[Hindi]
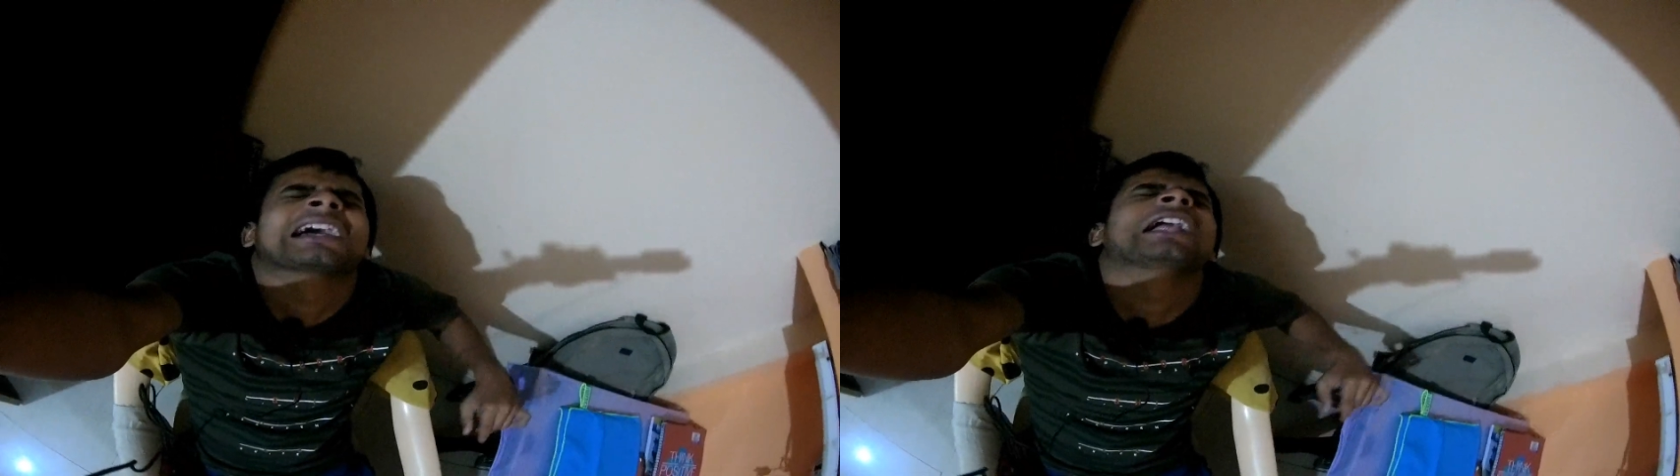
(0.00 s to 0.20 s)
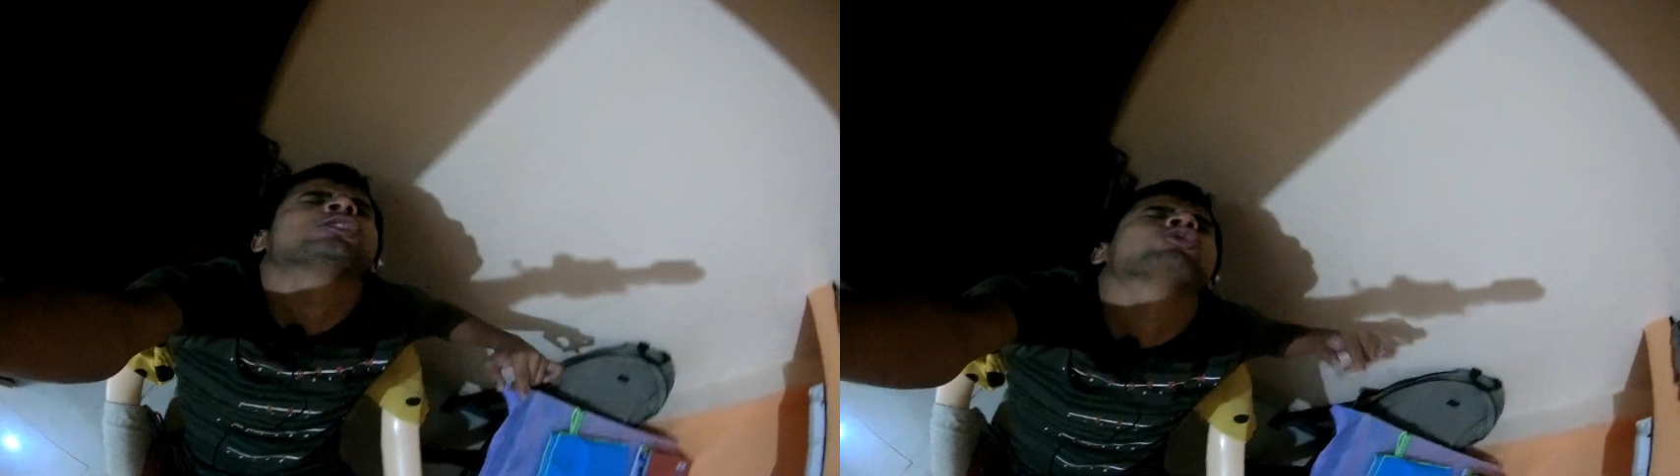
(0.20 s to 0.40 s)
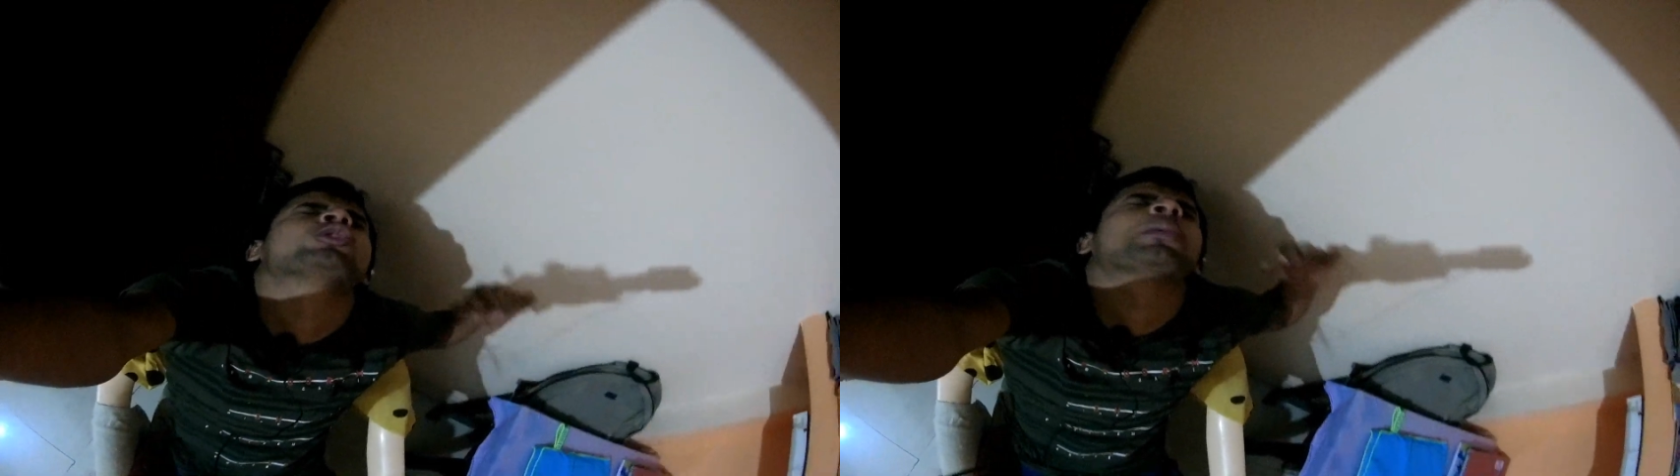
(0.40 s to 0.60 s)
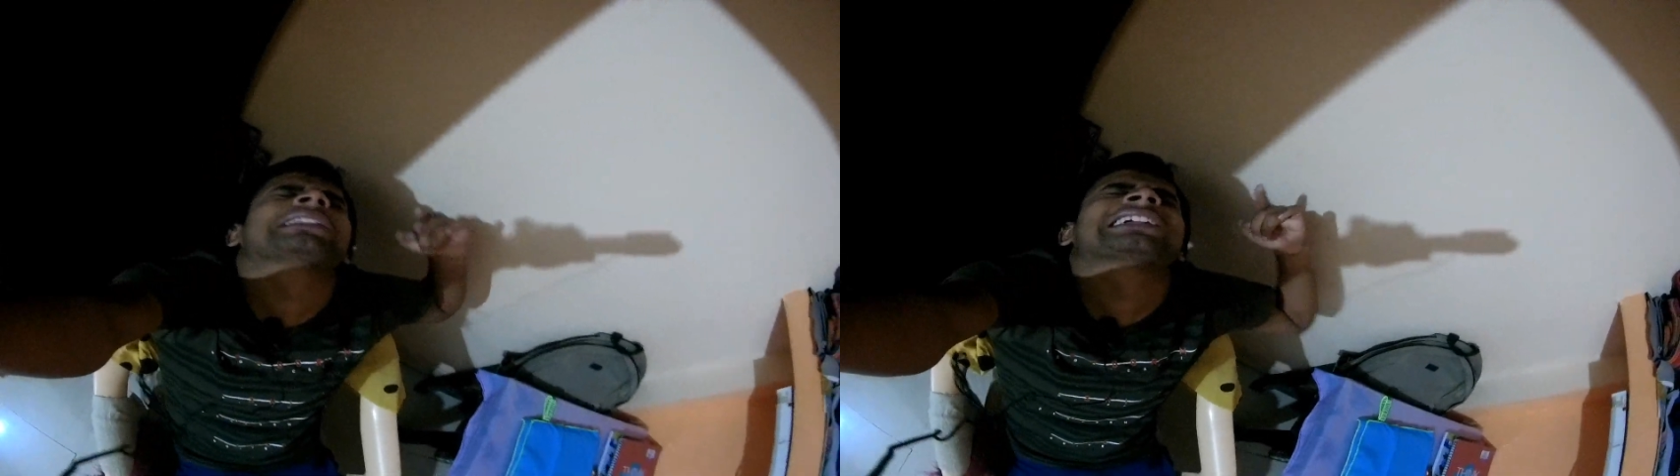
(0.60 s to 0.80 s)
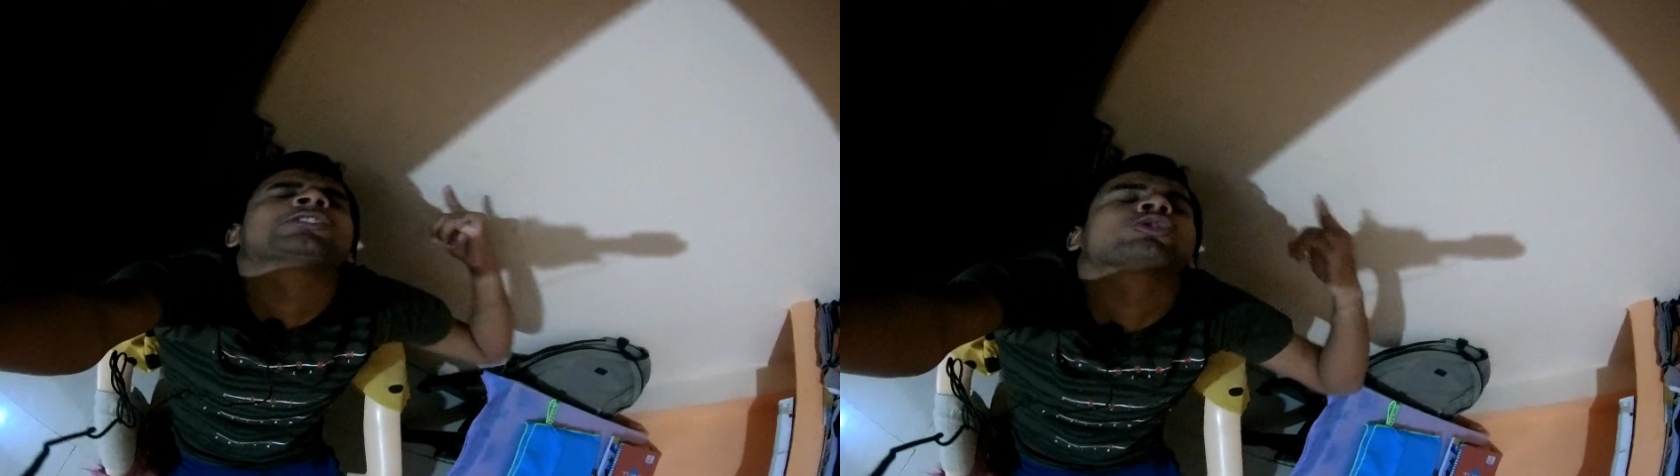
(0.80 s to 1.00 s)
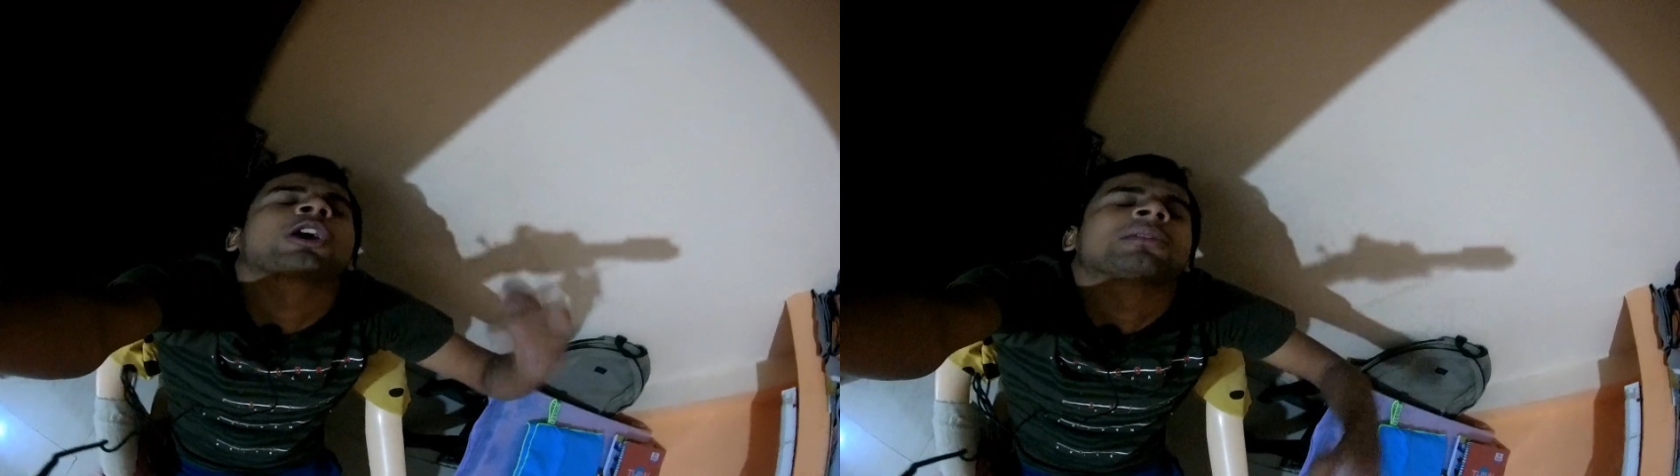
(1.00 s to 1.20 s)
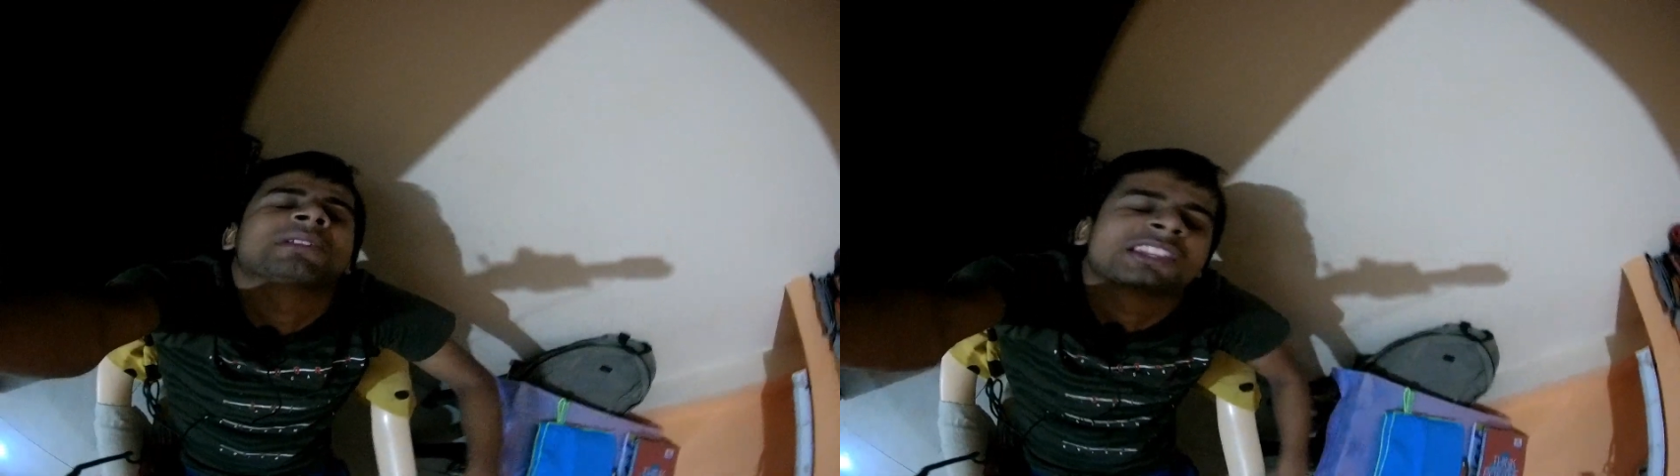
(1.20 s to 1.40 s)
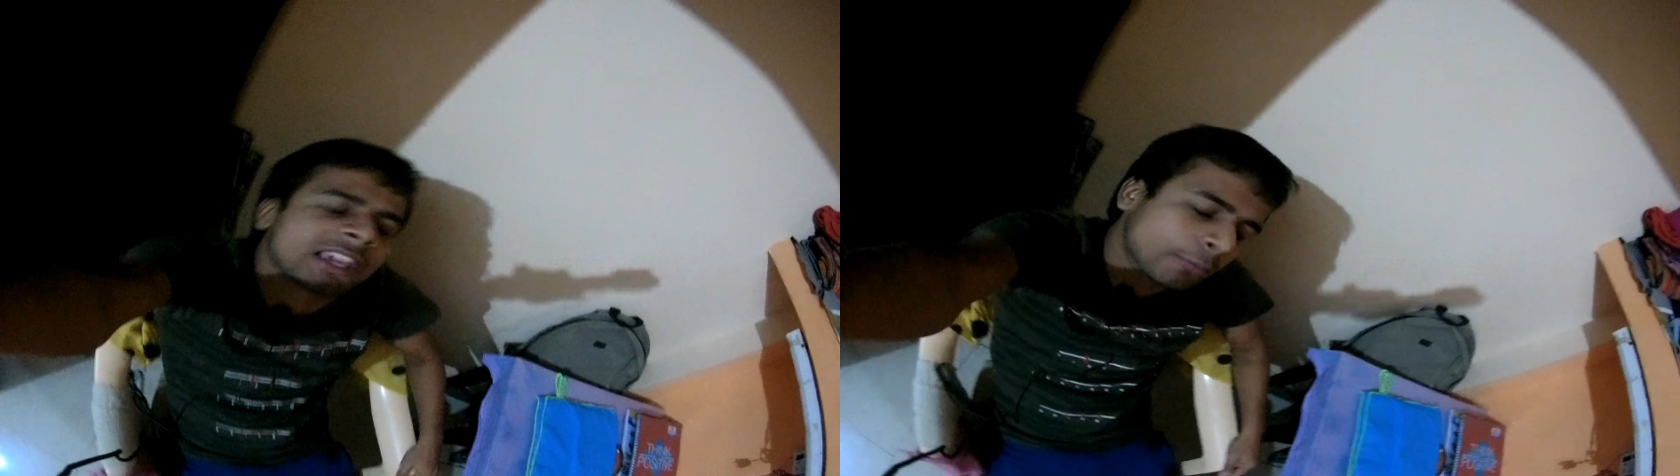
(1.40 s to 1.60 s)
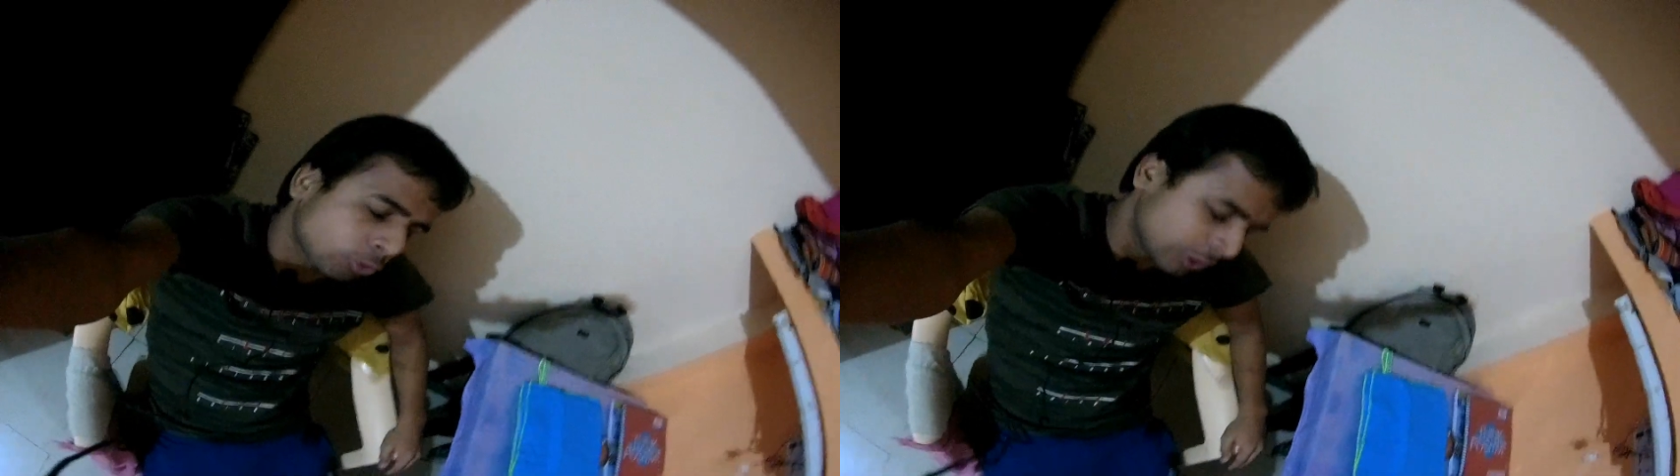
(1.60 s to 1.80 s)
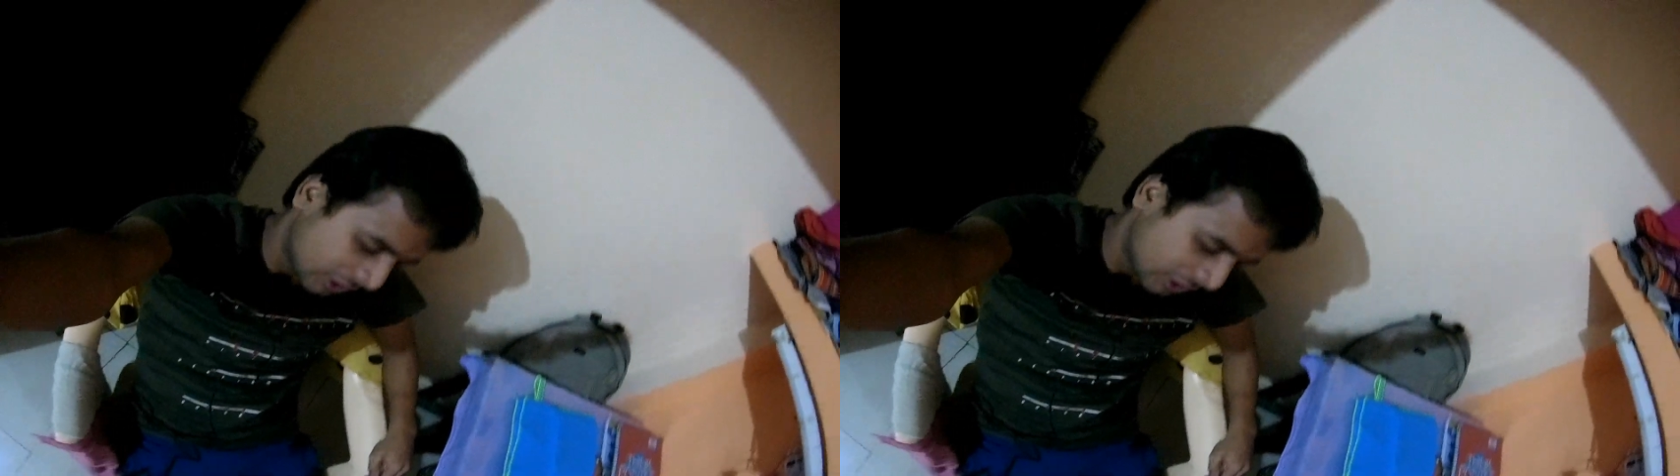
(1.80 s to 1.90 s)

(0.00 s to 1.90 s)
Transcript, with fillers: कल थोड़ी बात करें तो कल मिलते हैं आप लोग